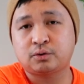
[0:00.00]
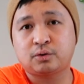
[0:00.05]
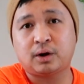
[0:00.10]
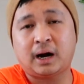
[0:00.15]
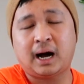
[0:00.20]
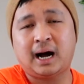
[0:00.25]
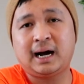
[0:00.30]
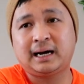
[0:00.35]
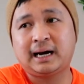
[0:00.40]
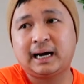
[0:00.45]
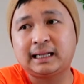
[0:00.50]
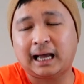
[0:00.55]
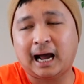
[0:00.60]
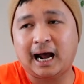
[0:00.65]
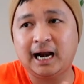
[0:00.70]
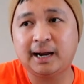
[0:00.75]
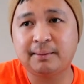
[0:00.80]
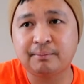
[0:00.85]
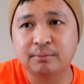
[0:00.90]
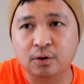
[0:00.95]
kung hanggat
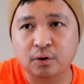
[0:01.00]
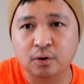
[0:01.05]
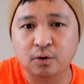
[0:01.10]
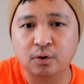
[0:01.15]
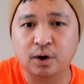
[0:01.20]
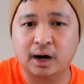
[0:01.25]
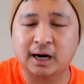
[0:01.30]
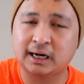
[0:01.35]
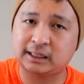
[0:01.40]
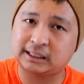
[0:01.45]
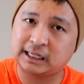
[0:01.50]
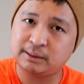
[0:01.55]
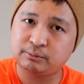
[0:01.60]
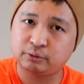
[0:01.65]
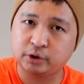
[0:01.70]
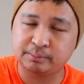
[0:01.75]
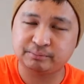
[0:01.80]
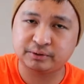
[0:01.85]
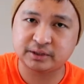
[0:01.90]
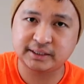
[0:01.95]
alam ko, hanggat alam
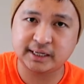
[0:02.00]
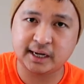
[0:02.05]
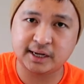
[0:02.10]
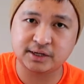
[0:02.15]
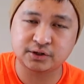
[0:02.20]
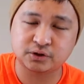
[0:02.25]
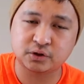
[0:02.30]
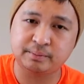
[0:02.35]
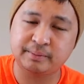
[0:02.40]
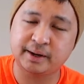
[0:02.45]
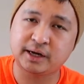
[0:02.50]
ko yung proseso,